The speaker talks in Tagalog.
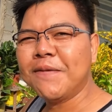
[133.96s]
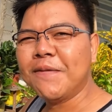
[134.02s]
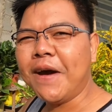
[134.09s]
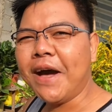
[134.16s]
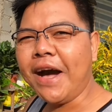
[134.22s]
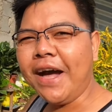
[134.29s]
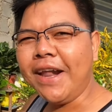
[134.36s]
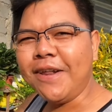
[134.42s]
mga
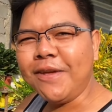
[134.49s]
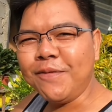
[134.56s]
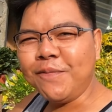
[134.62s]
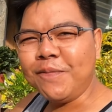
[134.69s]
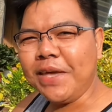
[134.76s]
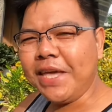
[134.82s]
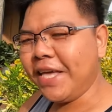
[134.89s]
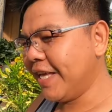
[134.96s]

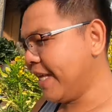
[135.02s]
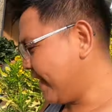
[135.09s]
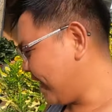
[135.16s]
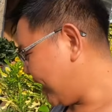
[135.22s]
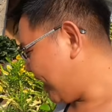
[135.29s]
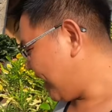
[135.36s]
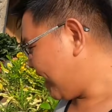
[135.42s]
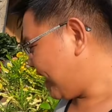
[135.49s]
kanoypi
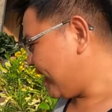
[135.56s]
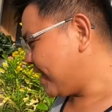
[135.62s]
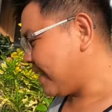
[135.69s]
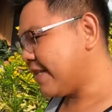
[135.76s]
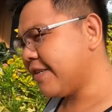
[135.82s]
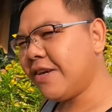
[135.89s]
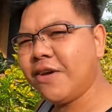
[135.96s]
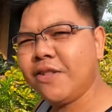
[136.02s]
so
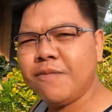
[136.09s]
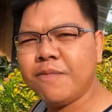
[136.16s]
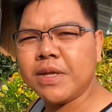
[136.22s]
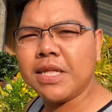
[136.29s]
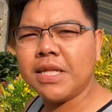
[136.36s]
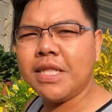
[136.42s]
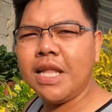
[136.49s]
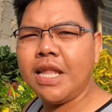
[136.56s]
yan
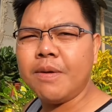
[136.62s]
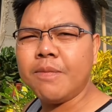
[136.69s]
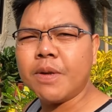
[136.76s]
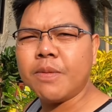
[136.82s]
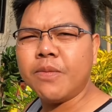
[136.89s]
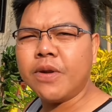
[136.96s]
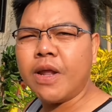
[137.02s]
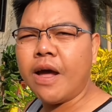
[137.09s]
magdi-deliver
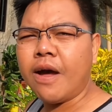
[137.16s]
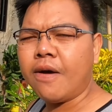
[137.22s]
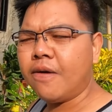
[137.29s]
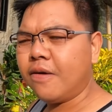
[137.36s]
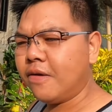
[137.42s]
muna ako